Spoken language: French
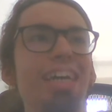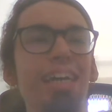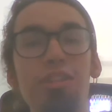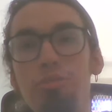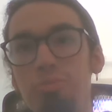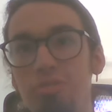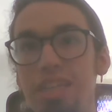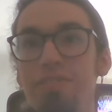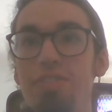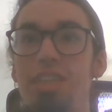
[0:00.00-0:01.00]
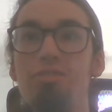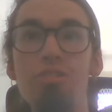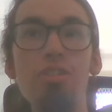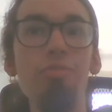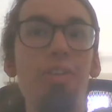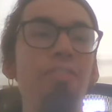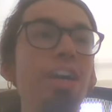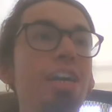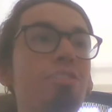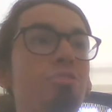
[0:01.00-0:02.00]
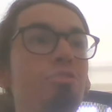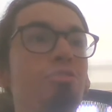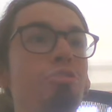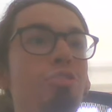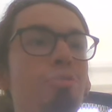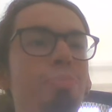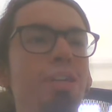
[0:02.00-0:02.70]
Alors donc, pour cette vidéo-là, on va faire un,